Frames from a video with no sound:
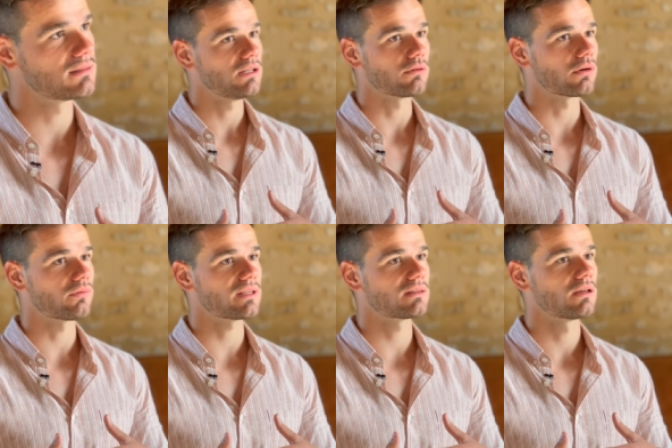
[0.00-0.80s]
Et donc en
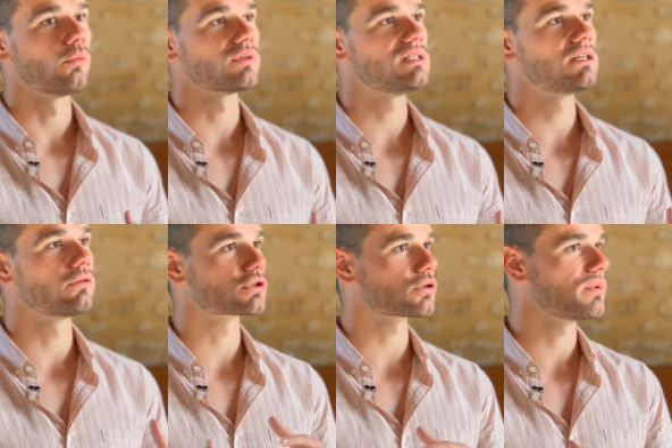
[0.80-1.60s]
fait, on dit
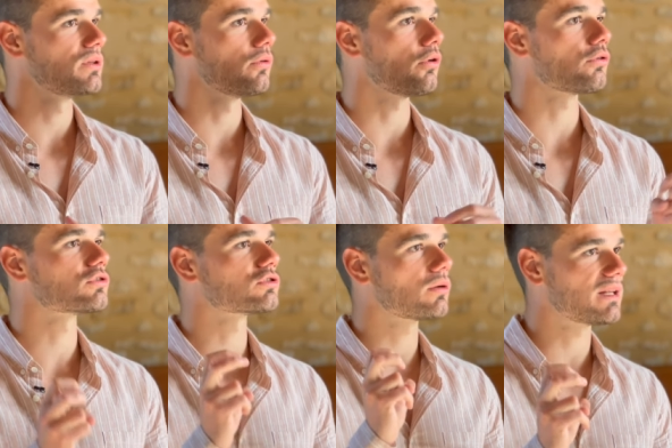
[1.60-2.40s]
que le champignon
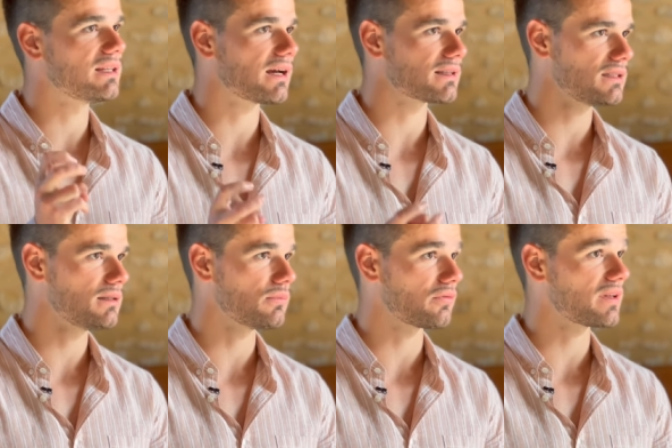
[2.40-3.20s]
ressemble à des
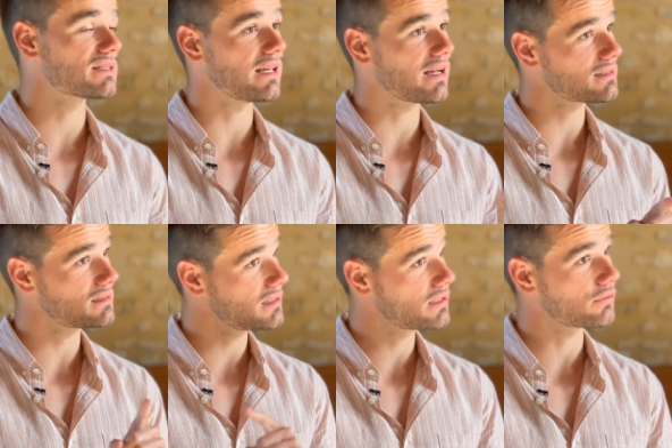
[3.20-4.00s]
racines, en fait, c'est les
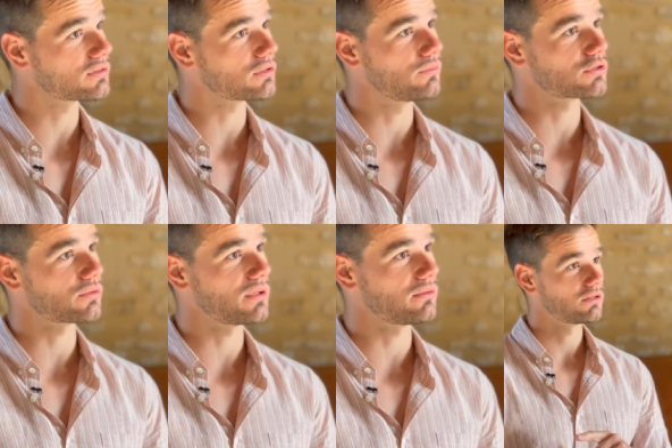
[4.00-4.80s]
racines qui ressemblent aux
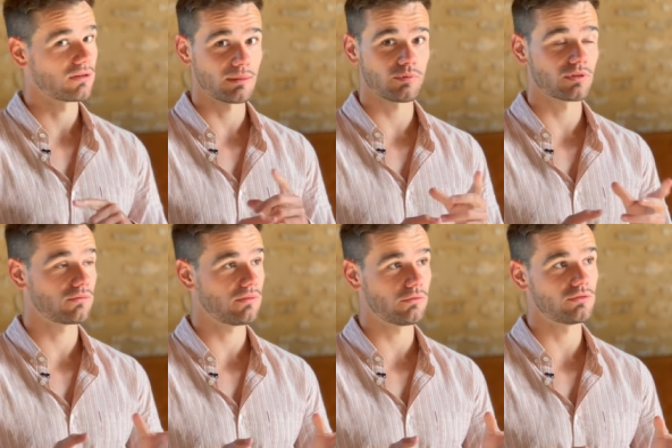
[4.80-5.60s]
champignons. Dans un point de
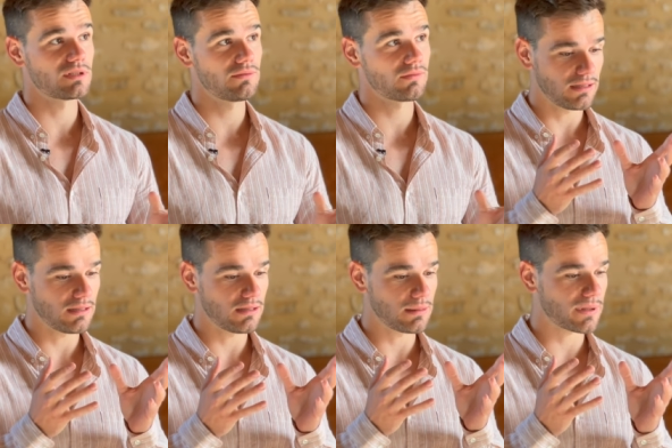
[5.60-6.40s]
vue évolutif,
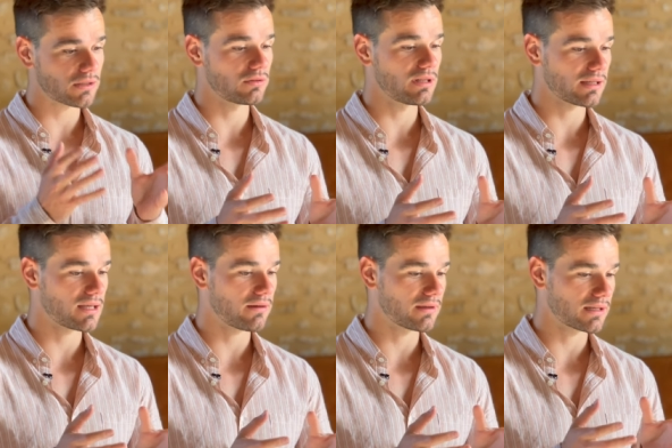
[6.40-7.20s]
le
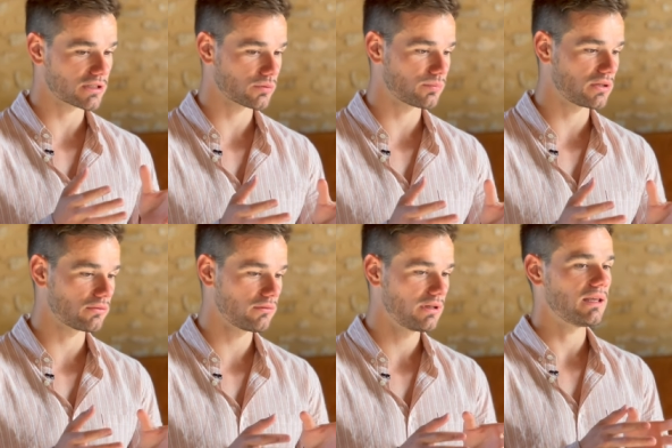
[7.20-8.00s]
partenariat avec les
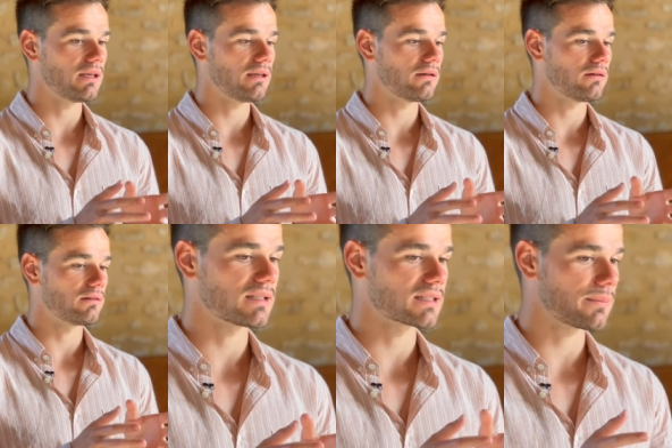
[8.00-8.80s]
champignons et
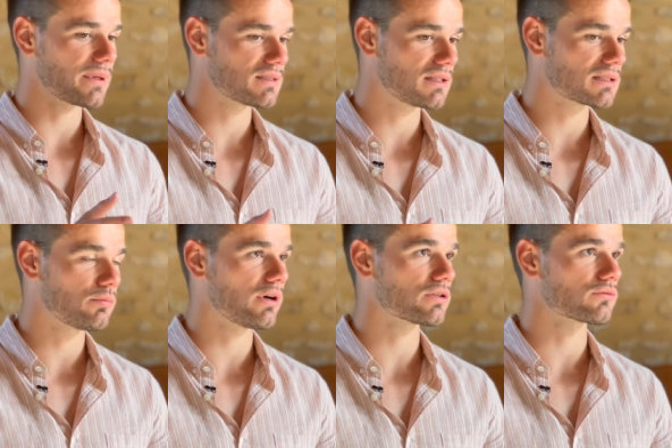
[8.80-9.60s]
euh, cette capacité
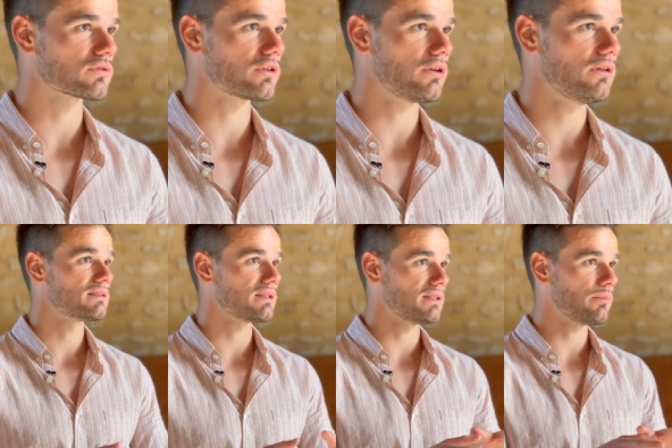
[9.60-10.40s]
d'exploration de sol,
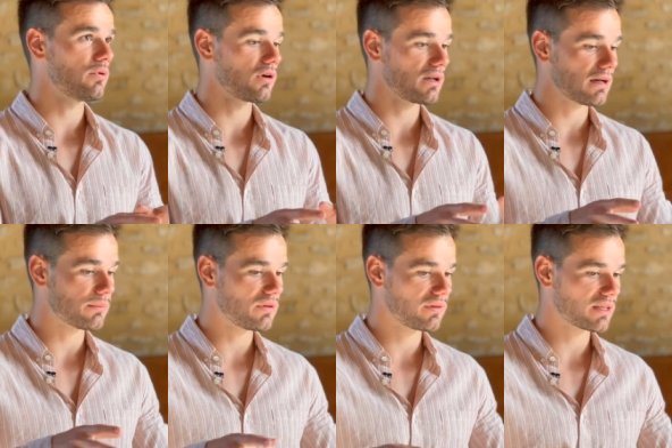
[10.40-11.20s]
c'est d'abord la
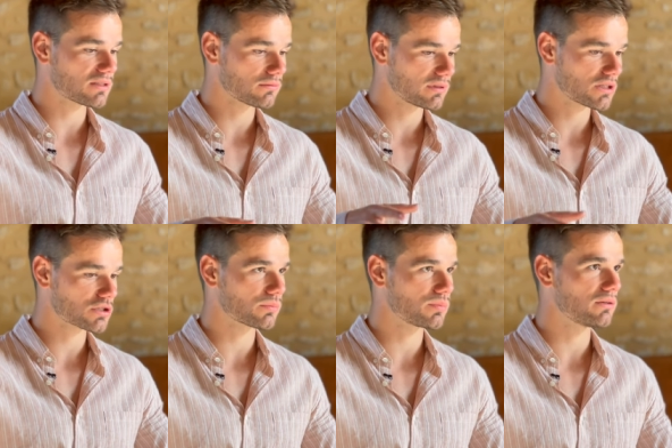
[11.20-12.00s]
ramification des
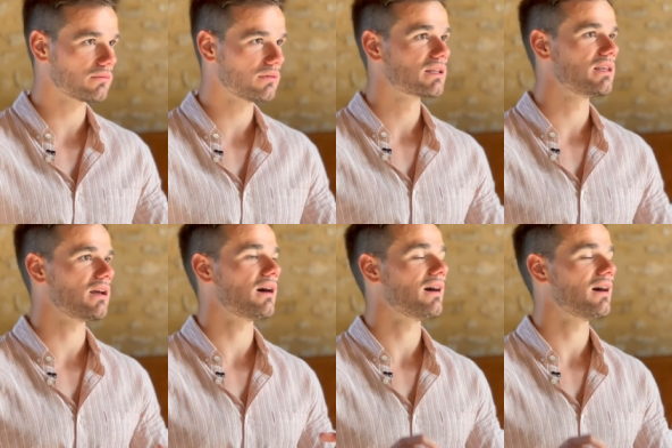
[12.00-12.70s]
champignons qui a